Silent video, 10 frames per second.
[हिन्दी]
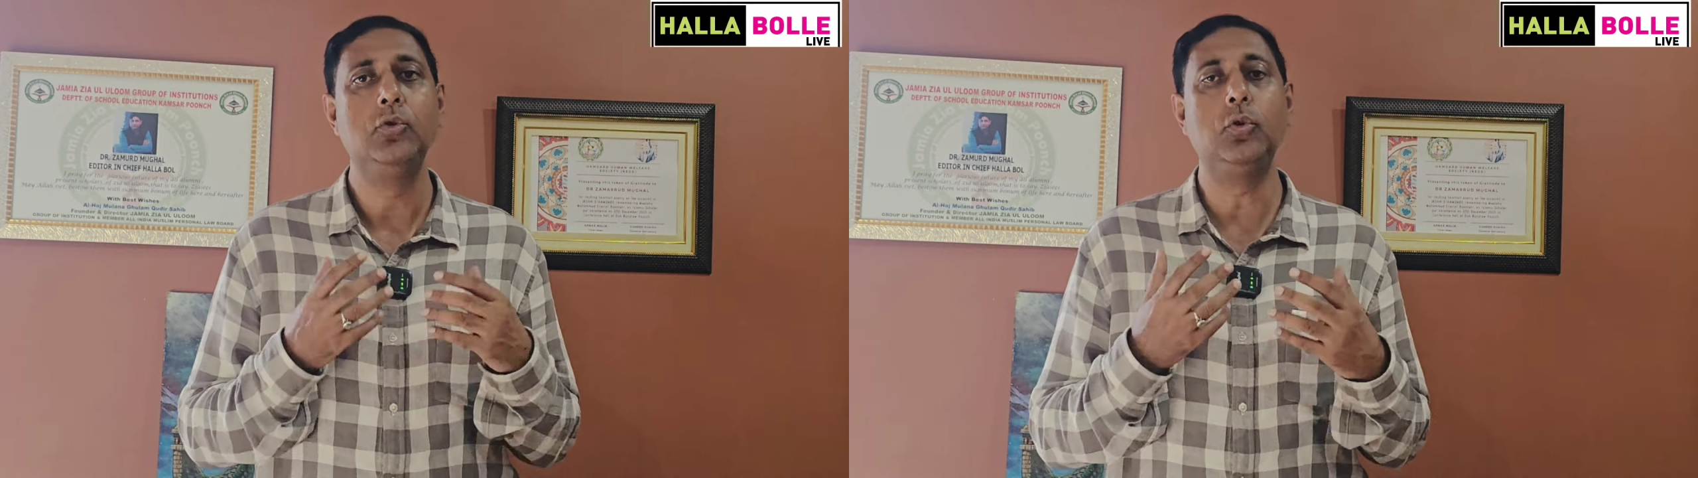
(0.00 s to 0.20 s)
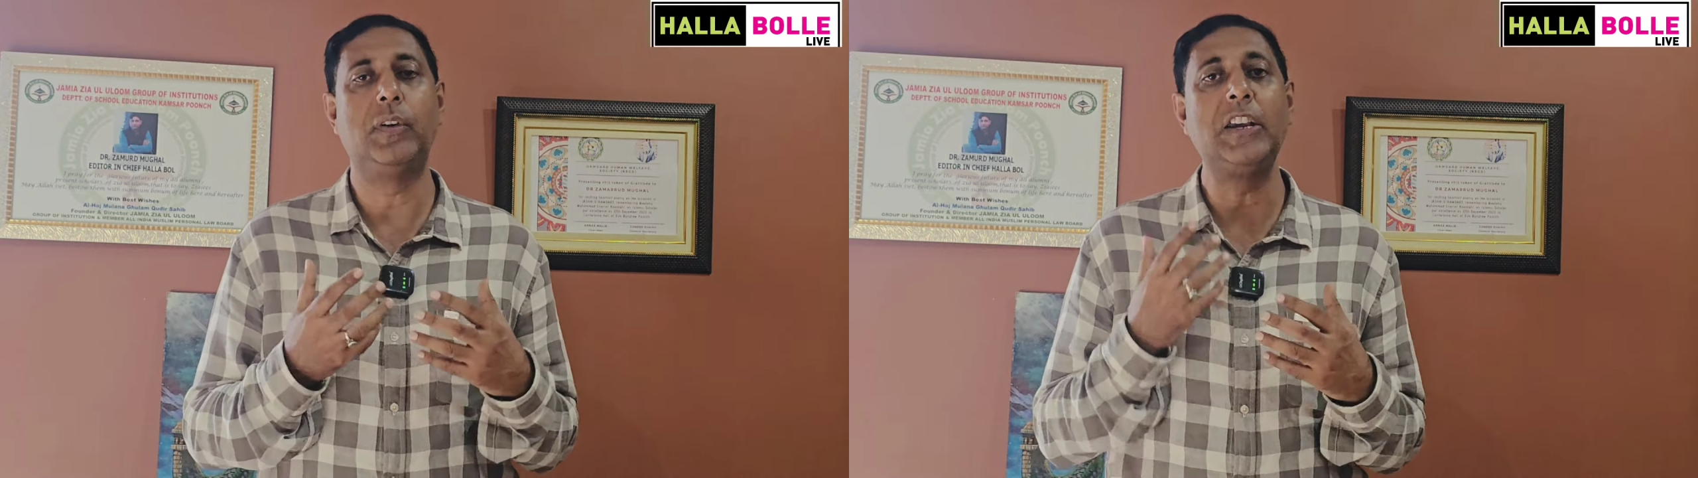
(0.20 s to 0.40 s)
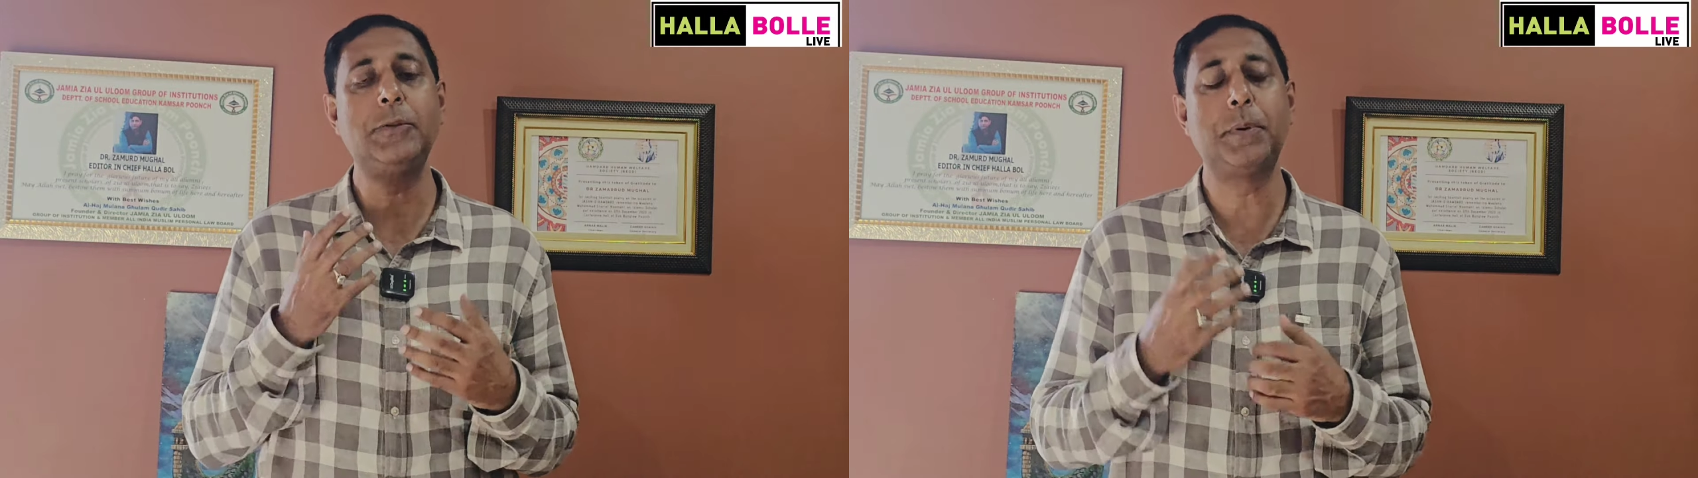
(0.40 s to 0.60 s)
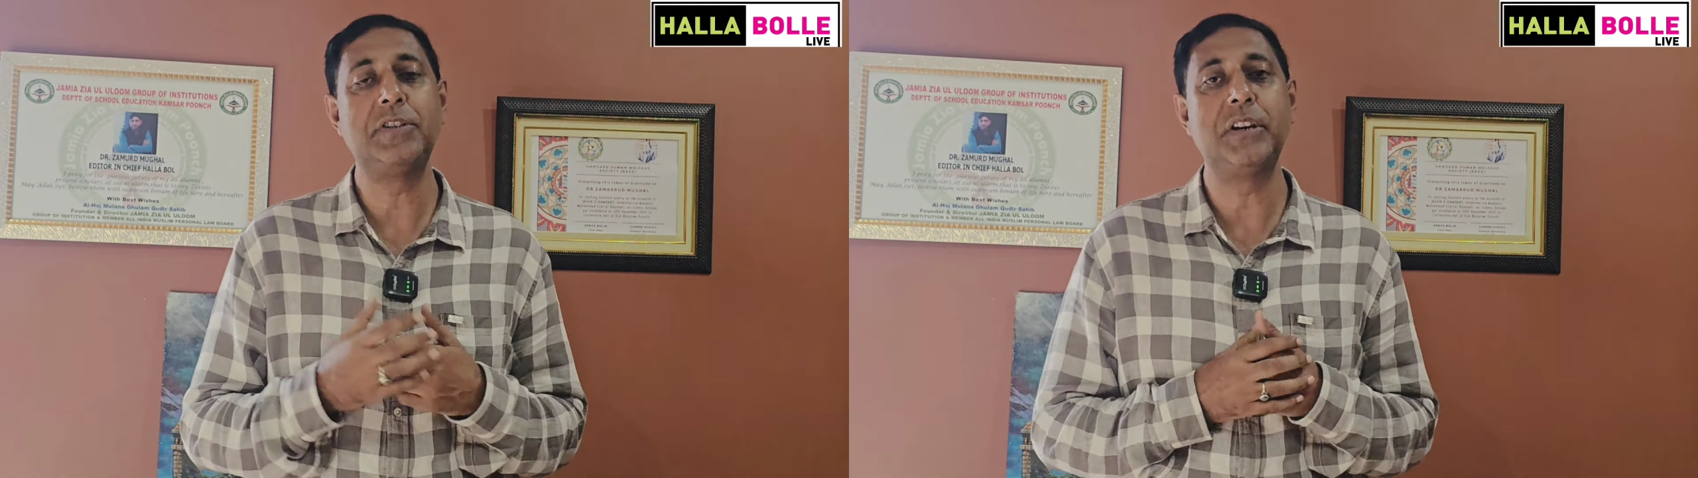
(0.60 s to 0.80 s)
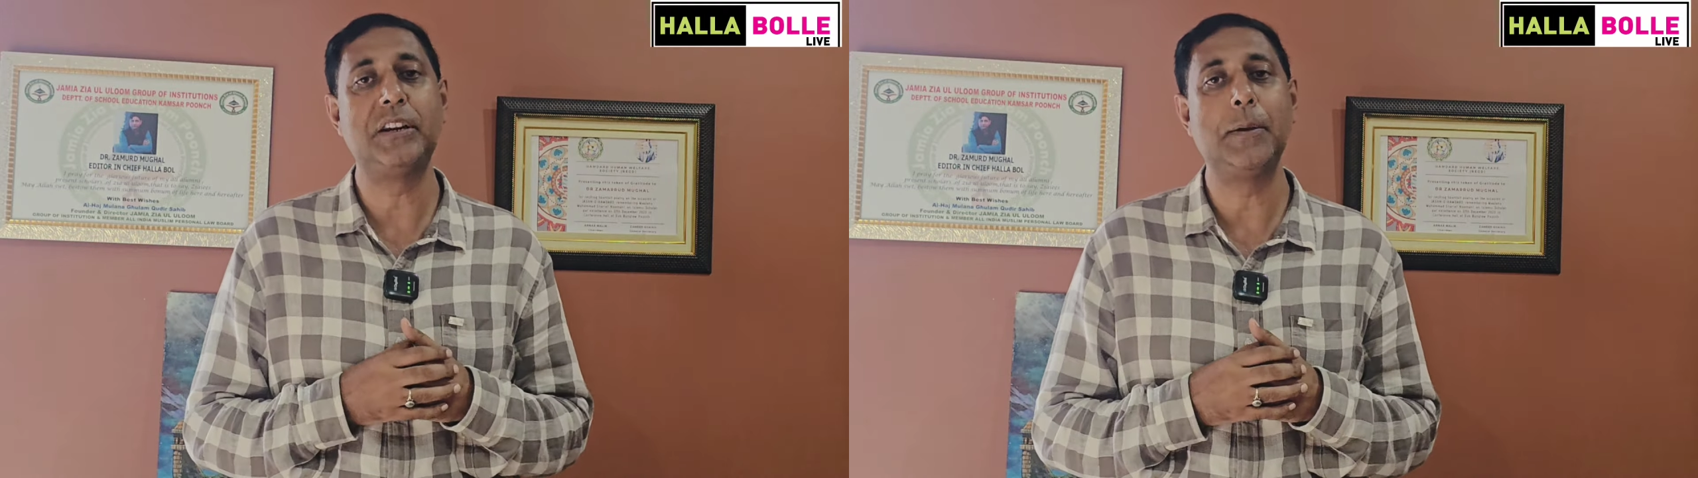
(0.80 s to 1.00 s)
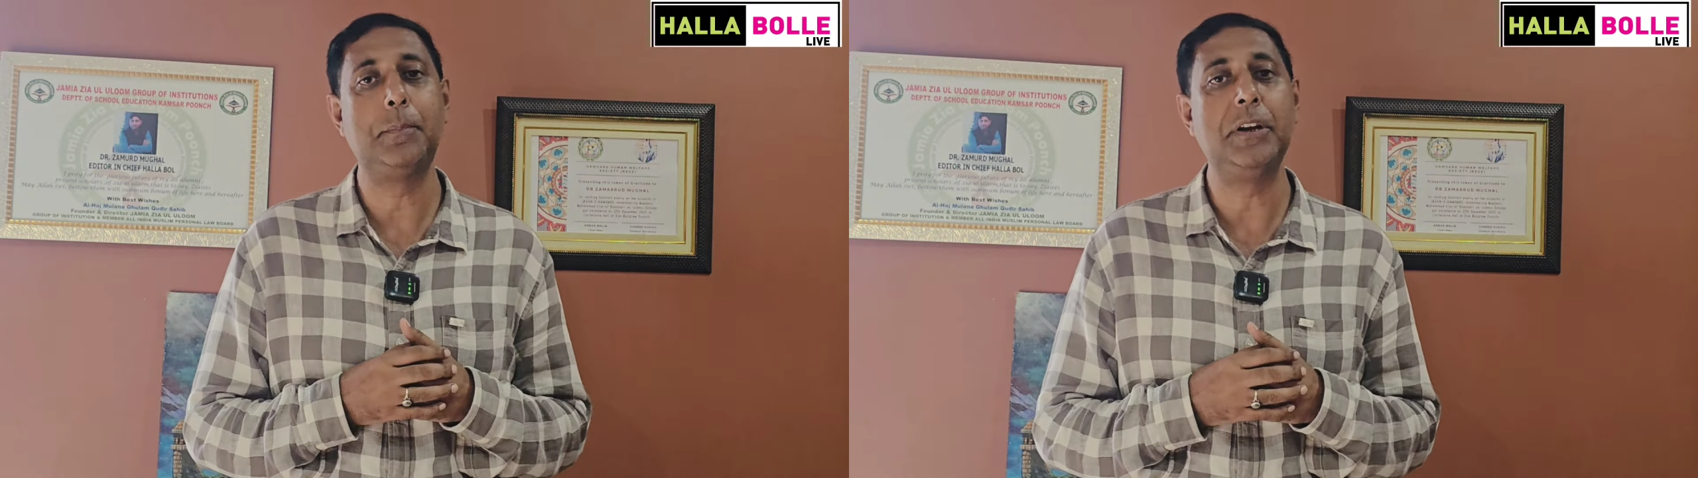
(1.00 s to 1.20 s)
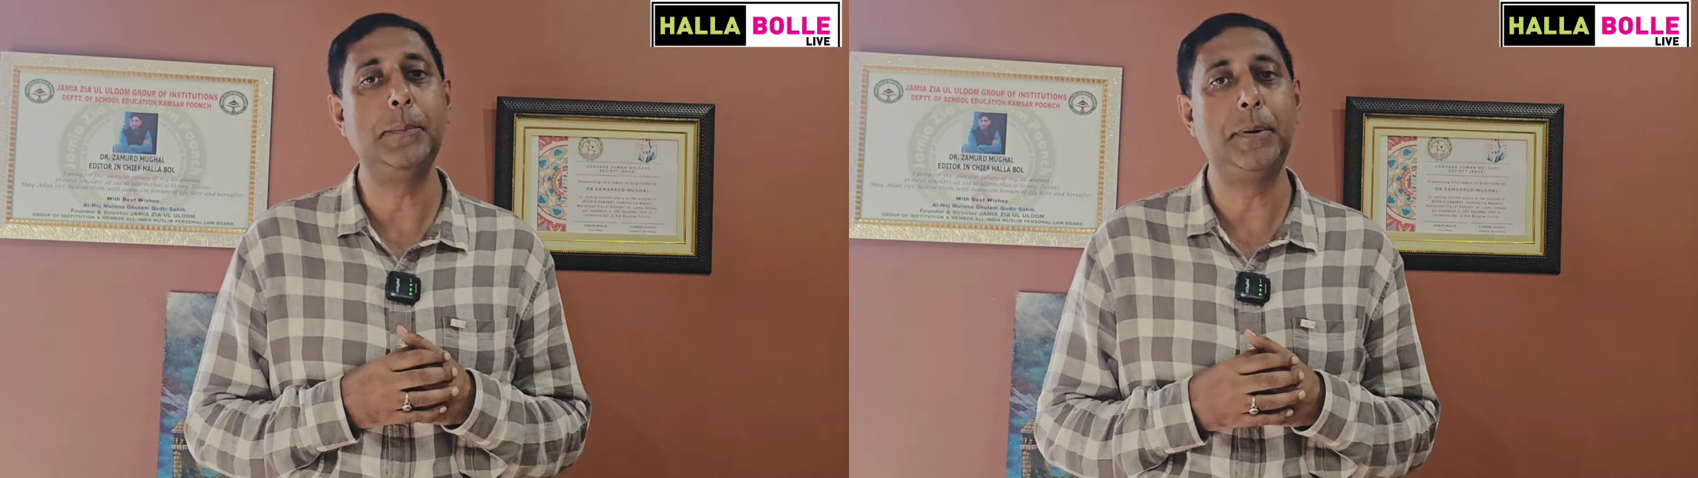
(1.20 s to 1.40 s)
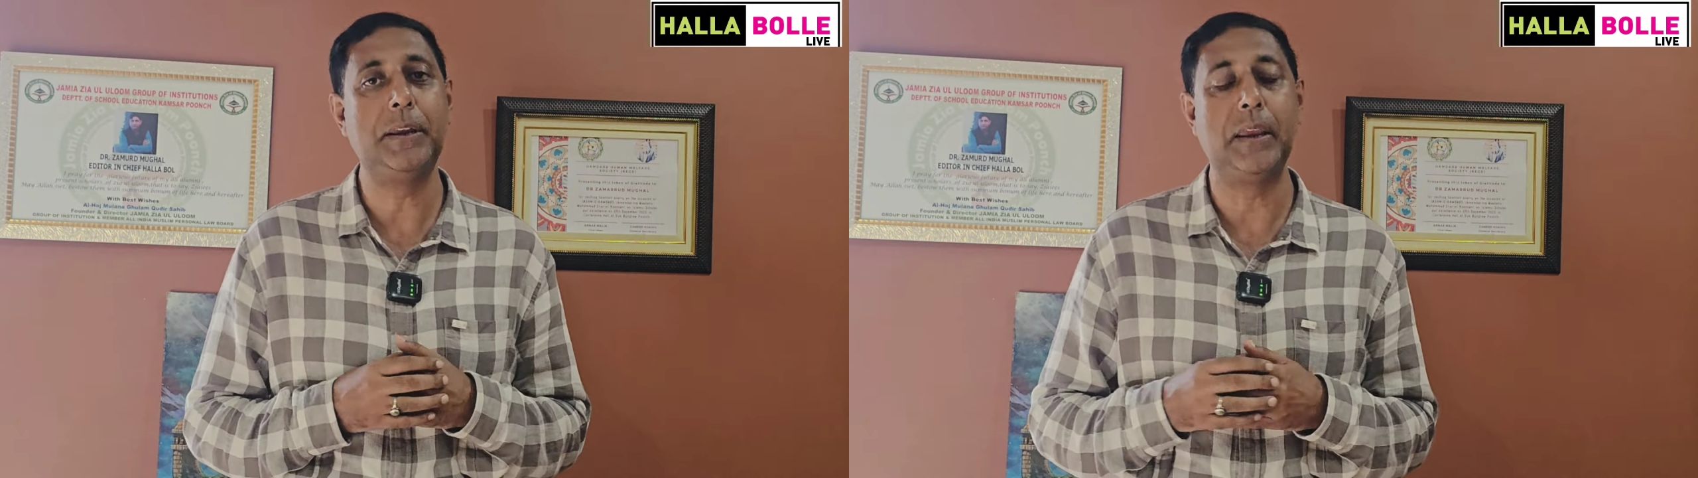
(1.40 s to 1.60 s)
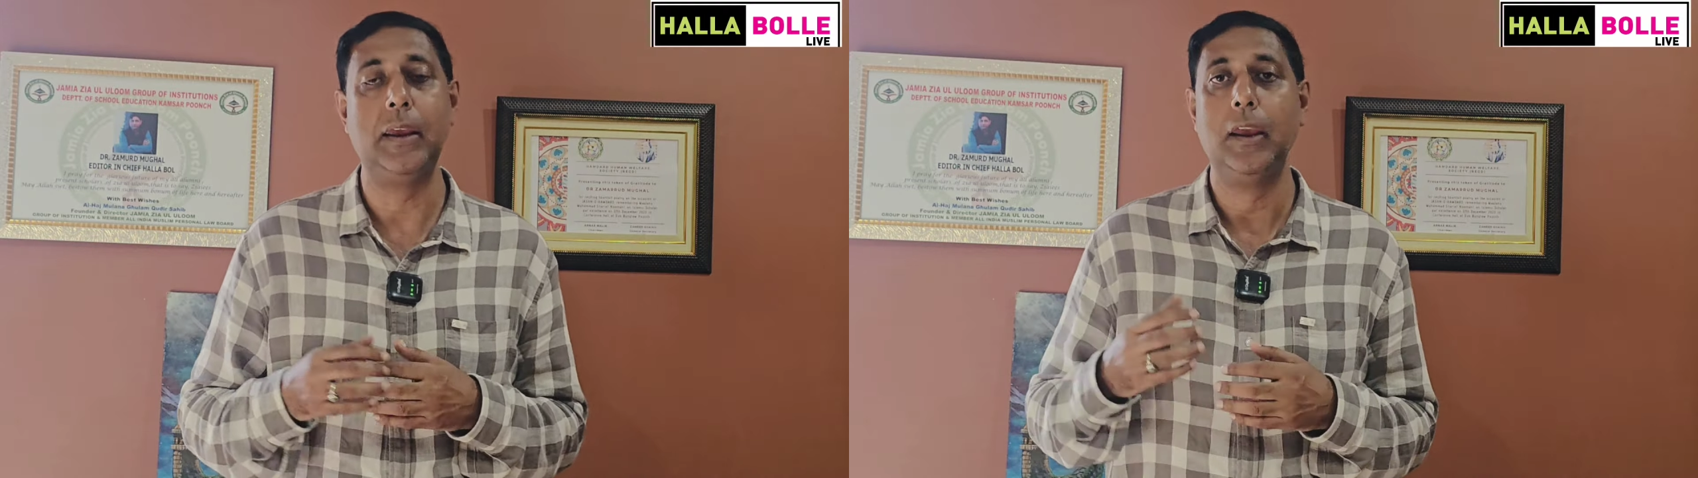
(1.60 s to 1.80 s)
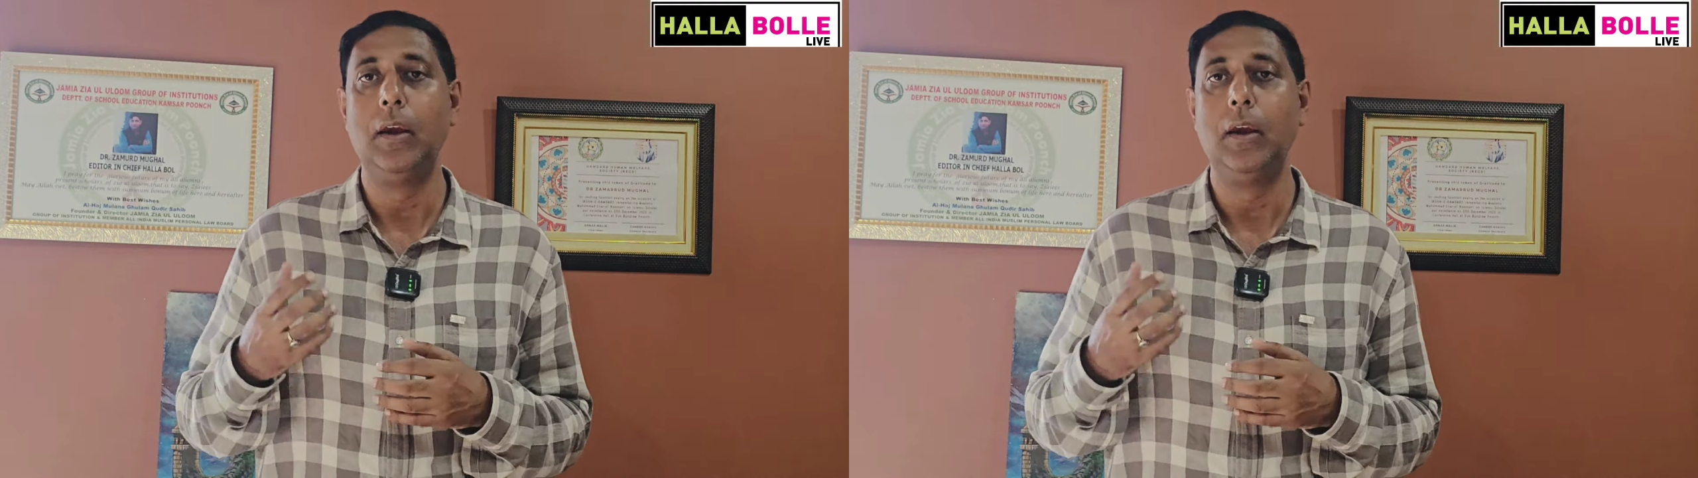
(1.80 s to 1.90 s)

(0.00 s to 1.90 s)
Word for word: जो वाइस प्रेसिडेंट हैं पीडीपी के